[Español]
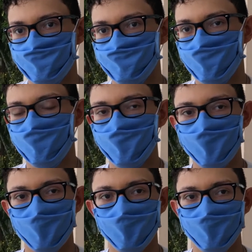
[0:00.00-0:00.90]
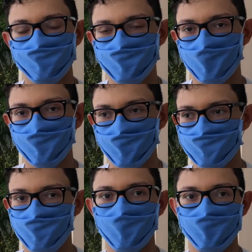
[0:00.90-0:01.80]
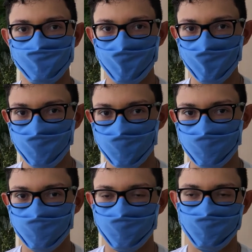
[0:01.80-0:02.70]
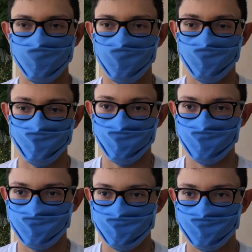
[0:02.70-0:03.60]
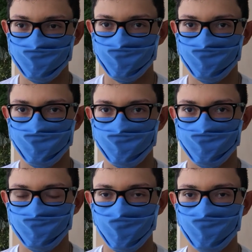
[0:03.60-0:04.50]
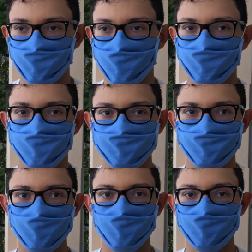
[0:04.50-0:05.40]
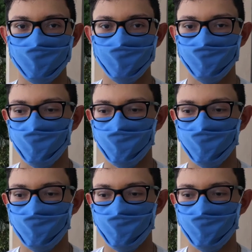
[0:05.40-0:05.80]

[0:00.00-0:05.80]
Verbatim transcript: me voy a una academia que se llama Caselli y pues tiene programas de